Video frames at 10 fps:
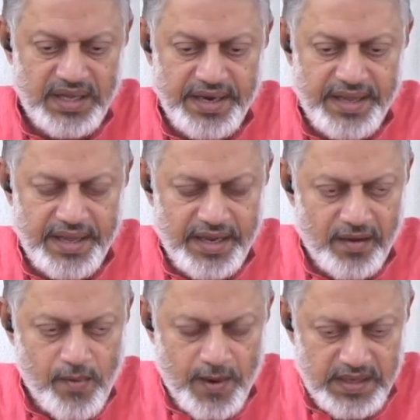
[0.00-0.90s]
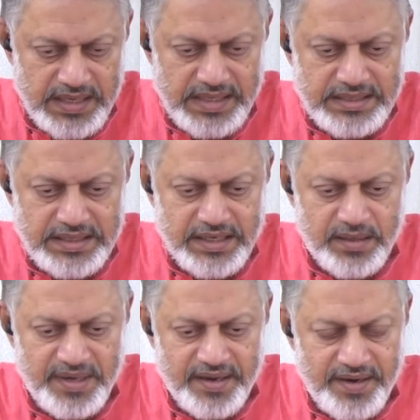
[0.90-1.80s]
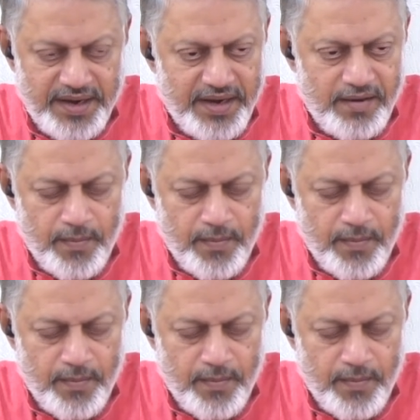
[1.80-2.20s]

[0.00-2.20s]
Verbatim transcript: அன்னைக்கு ஞாயிற்றுக்கிழமை அன்னைக்கு